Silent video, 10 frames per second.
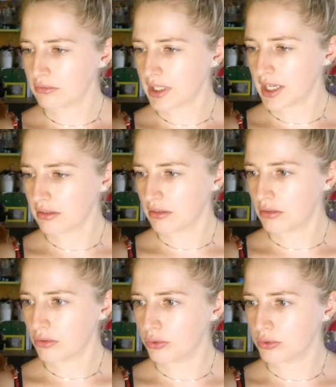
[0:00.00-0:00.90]
on a
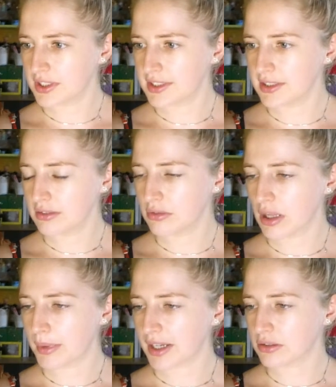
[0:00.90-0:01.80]
euh, le thé de
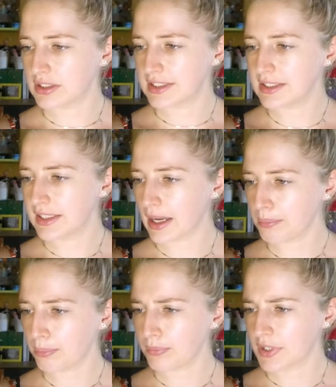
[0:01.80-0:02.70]
la marque Tita
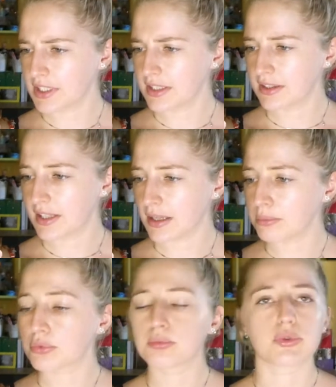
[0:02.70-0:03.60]
tape
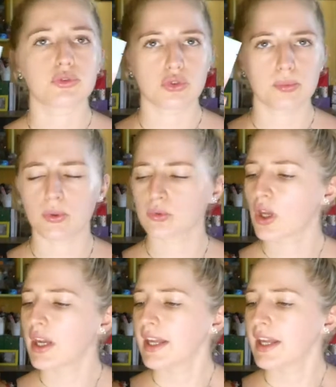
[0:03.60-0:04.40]
je pense